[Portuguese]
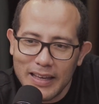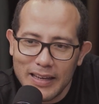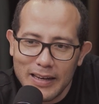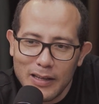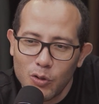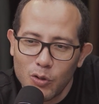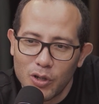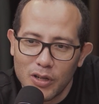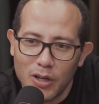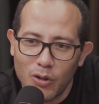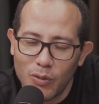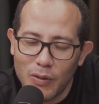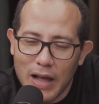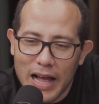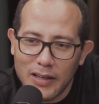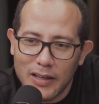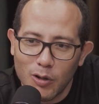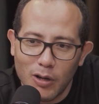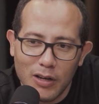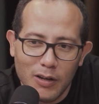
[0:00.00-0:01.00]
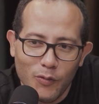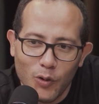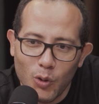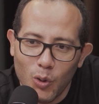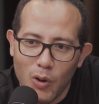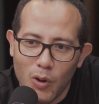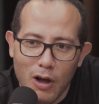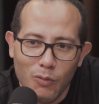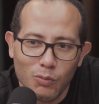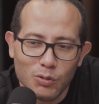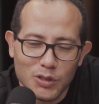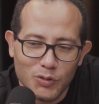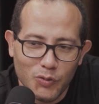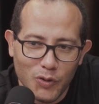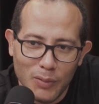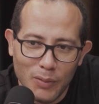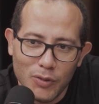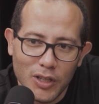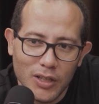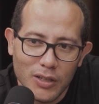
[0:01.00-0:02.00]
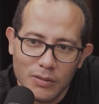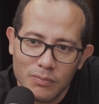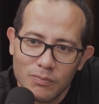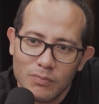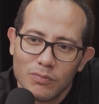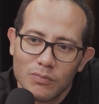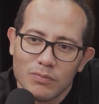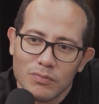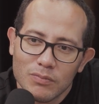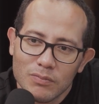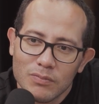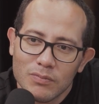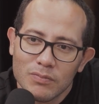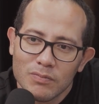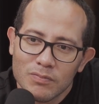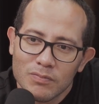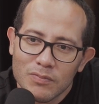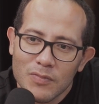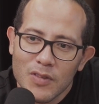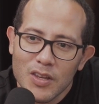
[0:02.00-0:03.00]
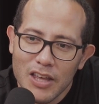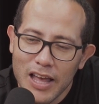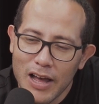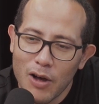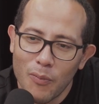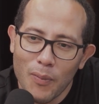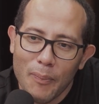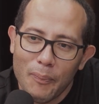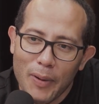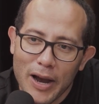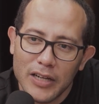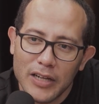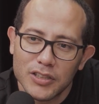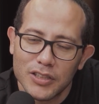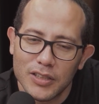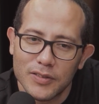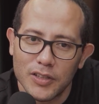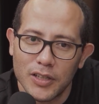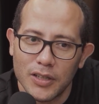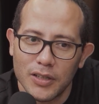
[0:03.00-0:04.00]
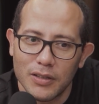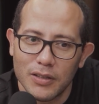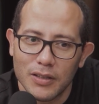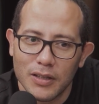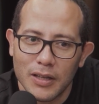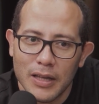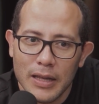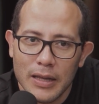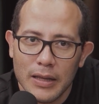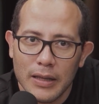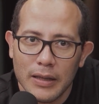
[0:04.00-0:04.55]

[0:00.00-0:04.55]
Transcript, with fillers: Querendo ou não, aquilo ali virou um álbum de família. Virou, virou. E é uma parte assim.